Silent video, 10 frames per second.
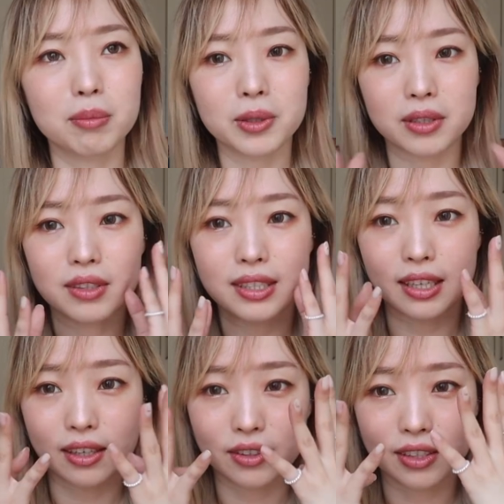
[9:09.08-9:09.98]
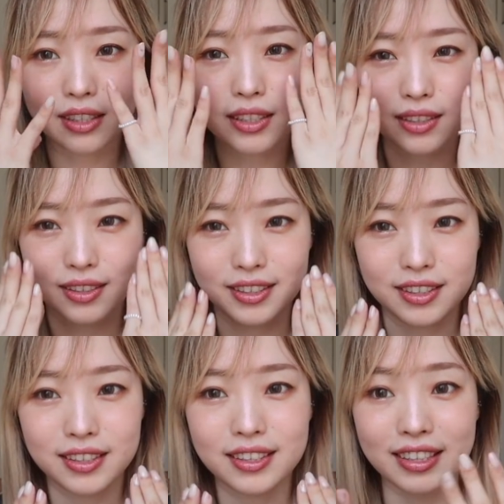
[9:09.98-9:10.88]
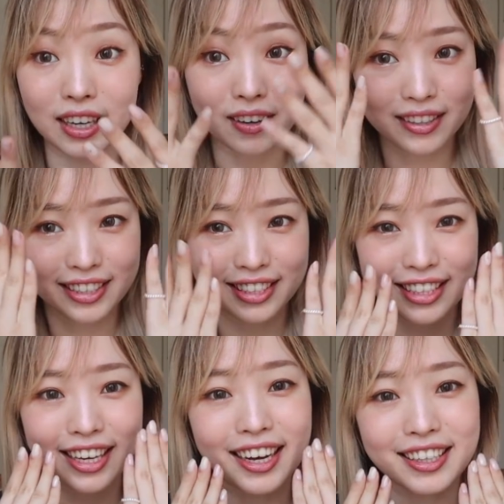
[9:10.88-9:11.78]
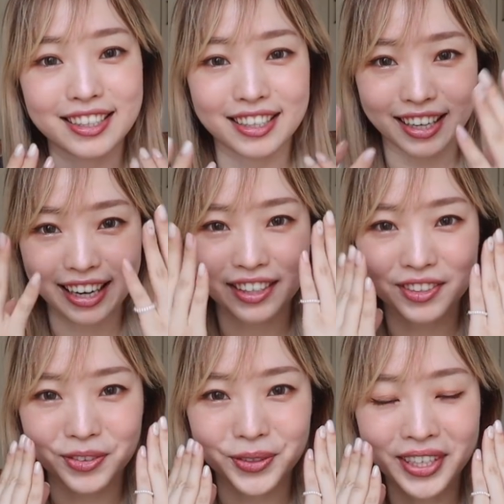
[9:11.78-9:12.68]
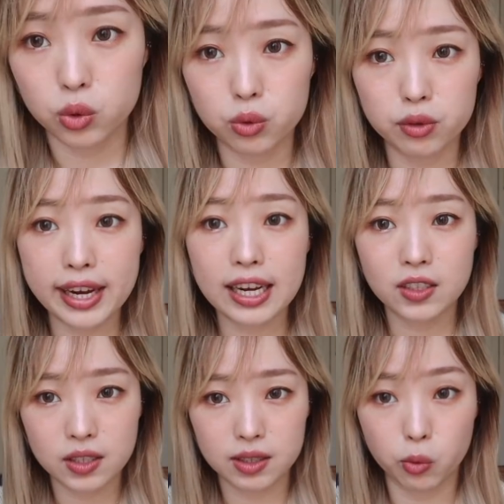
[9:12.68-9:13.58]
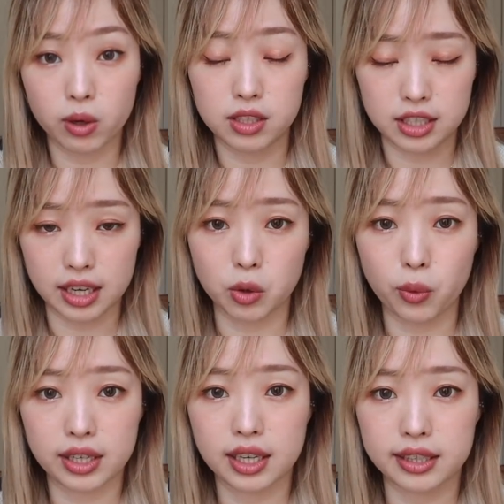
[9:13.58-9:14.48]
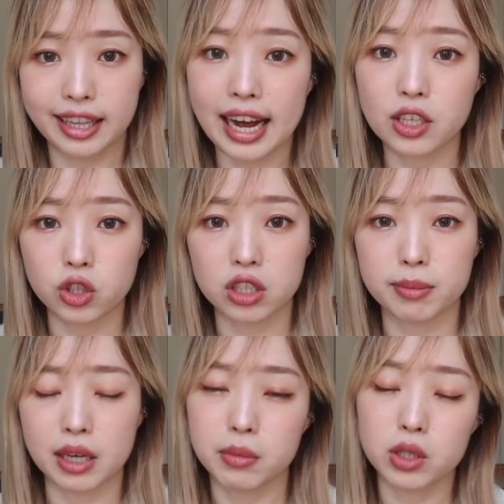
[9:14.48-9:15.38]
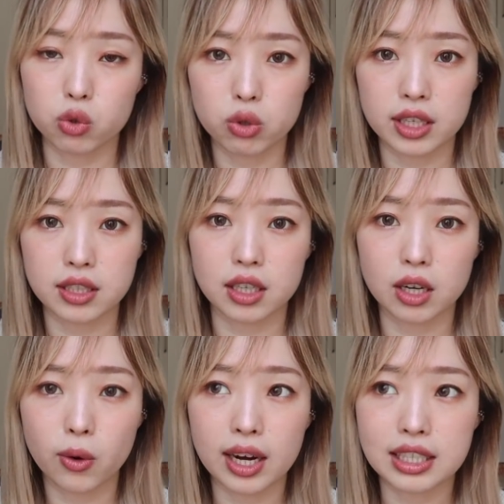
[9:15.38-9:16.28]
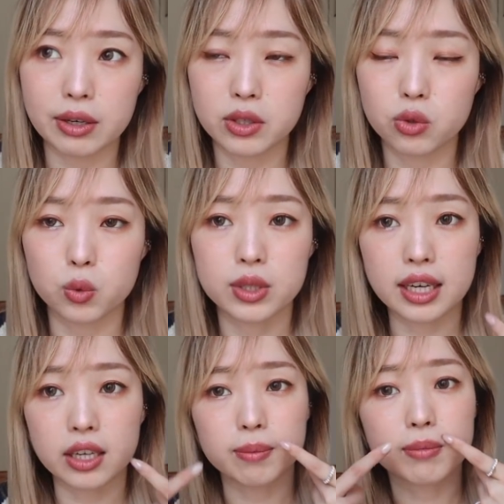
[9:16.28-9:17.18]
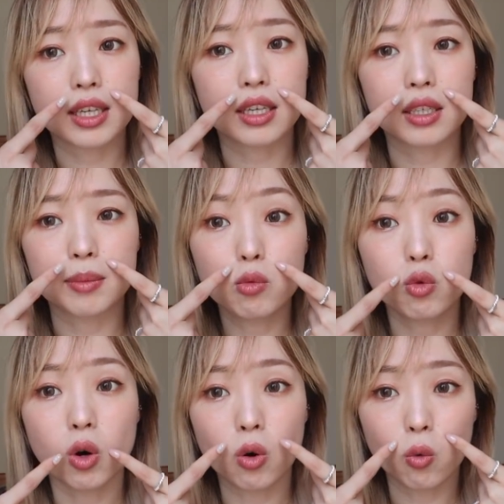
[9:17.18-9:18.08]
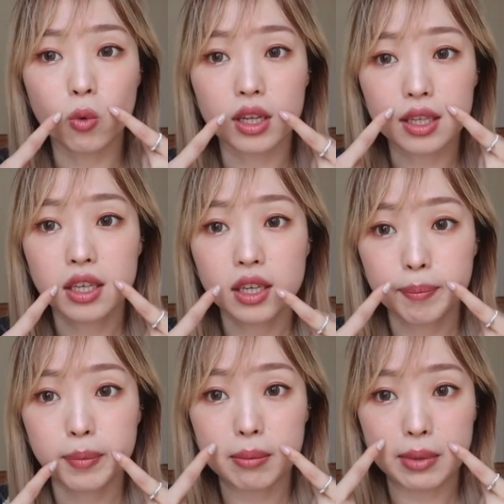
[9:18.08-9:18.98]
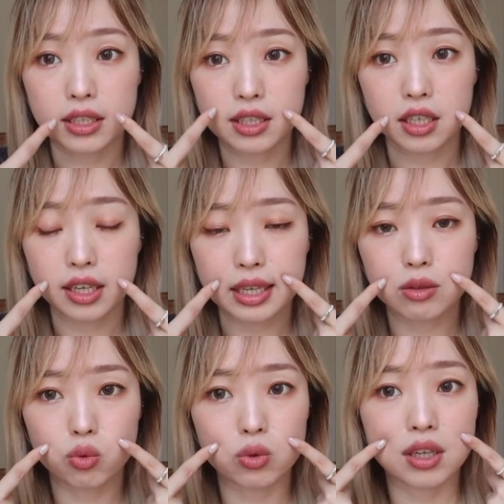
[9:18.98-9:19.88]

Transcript: 么整个人是那这样子的感觉。除非是我整个晚上大失眠没有睡觉的话，才会出现那个木偶纹变明显的感觉。